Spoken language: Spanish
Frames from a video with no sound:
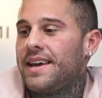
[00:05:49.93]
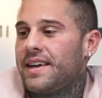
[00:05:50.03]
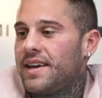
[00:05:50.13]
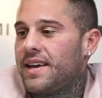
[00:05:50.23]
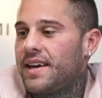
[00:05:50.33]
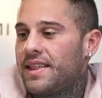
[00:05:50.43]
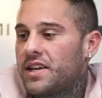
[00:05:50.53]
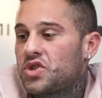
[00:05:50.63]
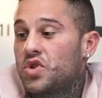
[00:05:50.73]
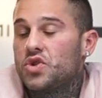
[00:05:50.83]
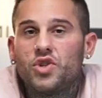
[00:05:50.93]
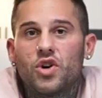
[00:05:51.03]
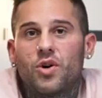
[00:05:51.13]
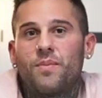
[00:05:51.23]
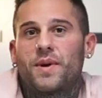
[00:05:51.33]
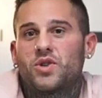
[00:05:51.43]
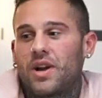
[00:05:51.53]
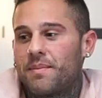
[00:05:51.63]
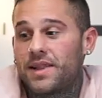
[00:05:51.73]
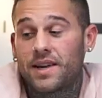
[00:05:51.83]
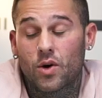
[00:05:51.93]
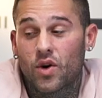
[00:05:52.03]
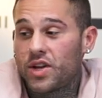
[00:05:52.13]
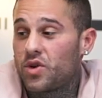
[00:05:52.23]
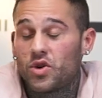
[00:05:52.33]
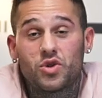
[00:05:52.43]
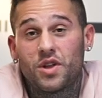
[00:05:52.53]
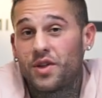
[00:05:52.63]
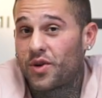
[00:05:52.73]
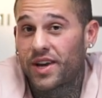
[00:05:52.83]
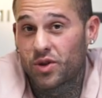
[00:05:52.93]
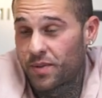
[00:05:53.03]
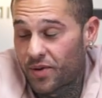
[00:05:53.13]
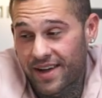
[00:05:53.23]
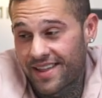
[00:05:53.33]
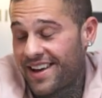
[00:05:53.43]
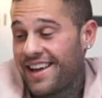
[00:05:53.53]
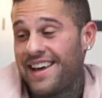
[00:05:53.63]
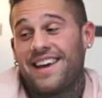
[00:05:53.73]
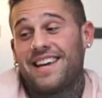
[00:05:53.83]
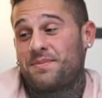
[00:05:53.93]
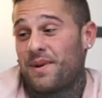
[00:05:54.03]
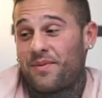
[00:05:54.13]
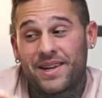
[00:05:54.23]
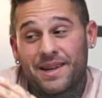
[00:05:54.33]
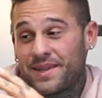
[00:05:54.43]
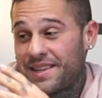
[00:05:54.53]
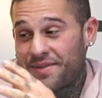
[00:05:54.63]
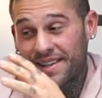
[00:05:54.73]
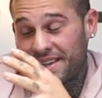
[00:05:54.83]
Y, de hecho yo personalmente, ojito, yo no estoy diciendo que haya tomado nada, es perfectamente